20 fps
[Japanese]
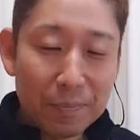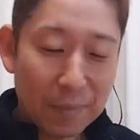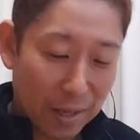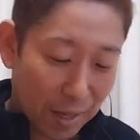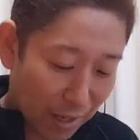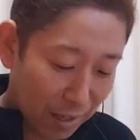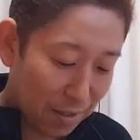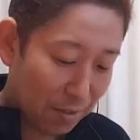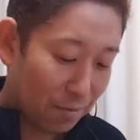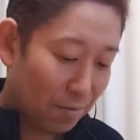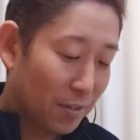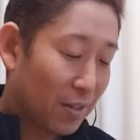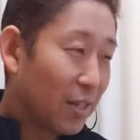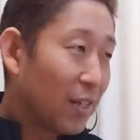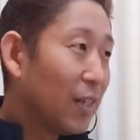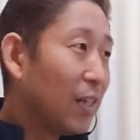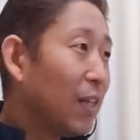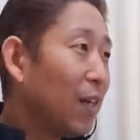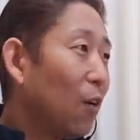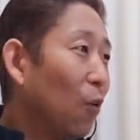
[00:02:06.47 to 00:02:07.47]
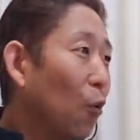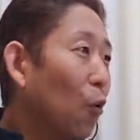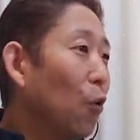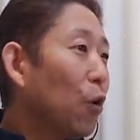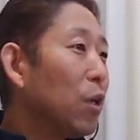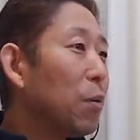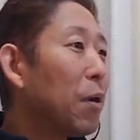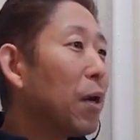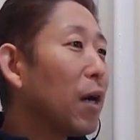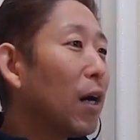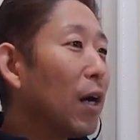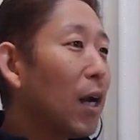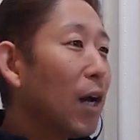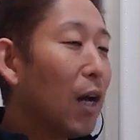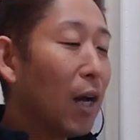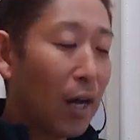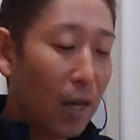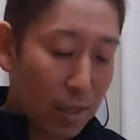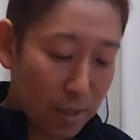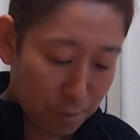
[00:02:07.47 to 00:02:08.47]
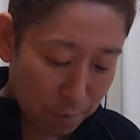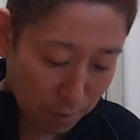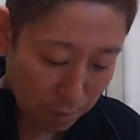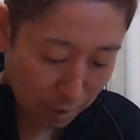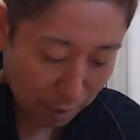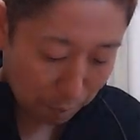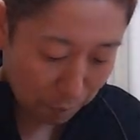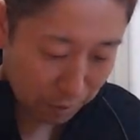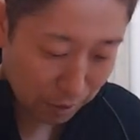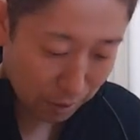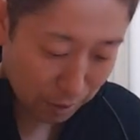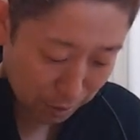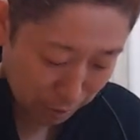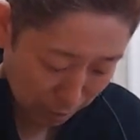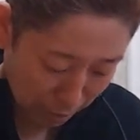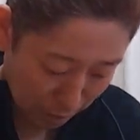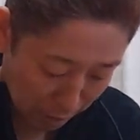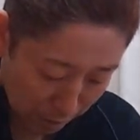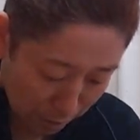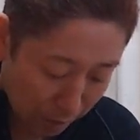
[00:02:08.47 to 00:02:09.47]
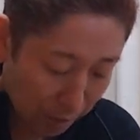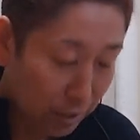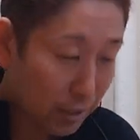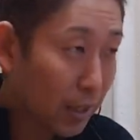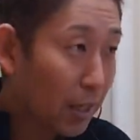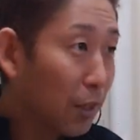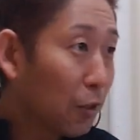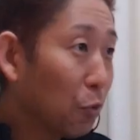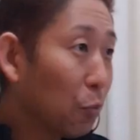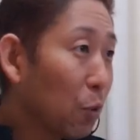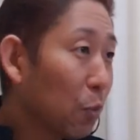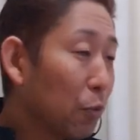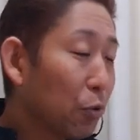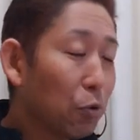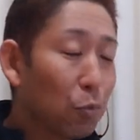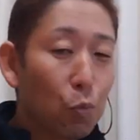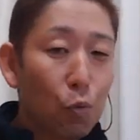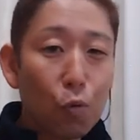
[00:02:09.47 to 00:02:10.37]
はい。を今から初めて見させていただきたいと思います。